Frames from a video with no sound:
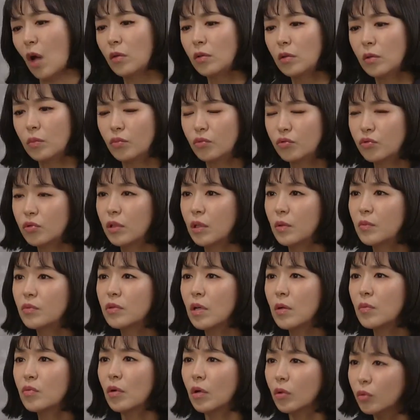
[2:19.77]
아니 무슨
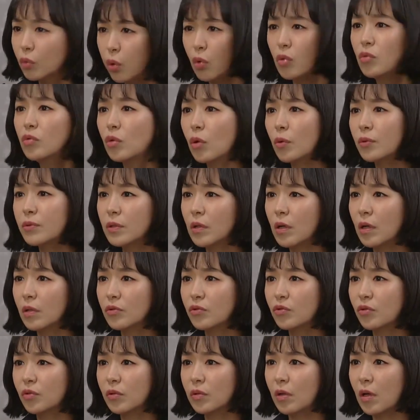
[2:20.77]
임산부가 돈도 없이
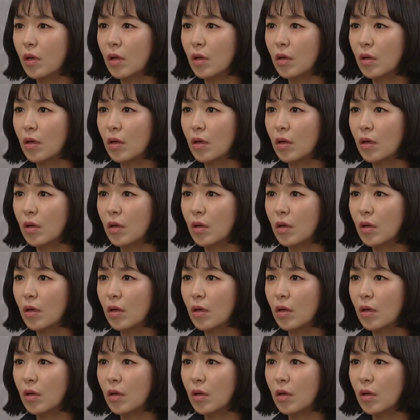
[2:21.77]
가출을